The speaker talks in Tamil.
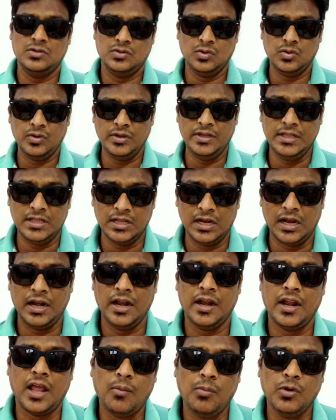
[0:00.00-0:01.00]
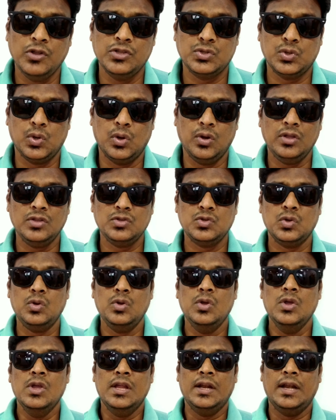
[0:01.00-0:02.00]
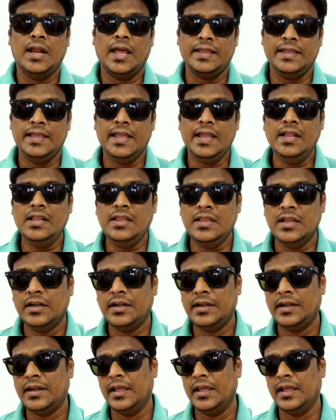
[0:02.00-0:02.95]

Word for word: ஸோ இதெல்லாம் ஞாபகம் வச்சுக்கோங்க ஸோ நான் ஏன் இந்த